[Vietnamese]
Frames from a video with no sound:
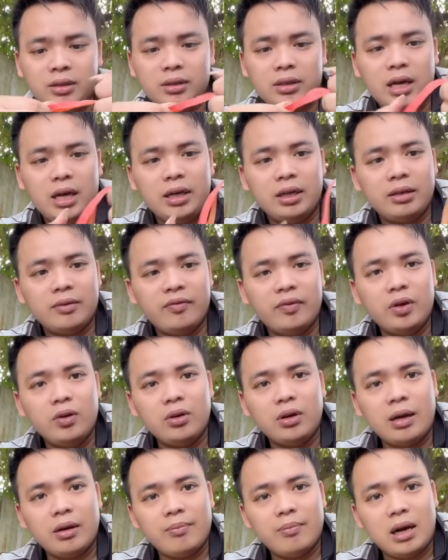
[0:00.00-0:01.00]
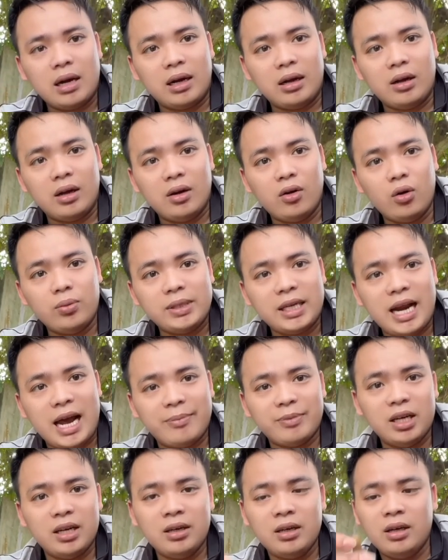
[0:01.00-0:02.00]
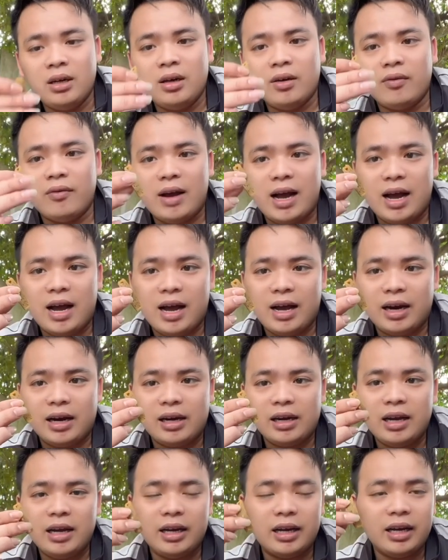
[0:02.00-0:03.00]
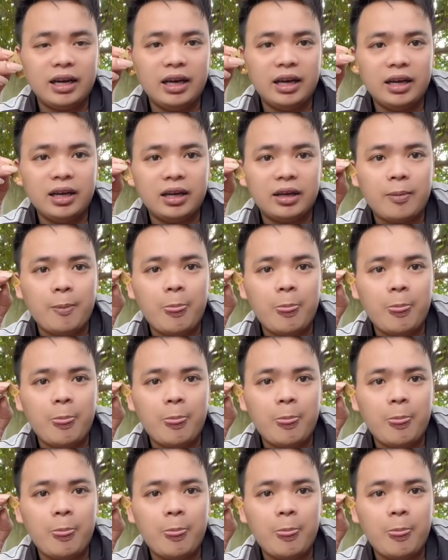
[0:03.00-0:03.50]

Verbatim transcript: đây ví dụ là bằng à, lốp xe đạp nhé và đây là cái đế này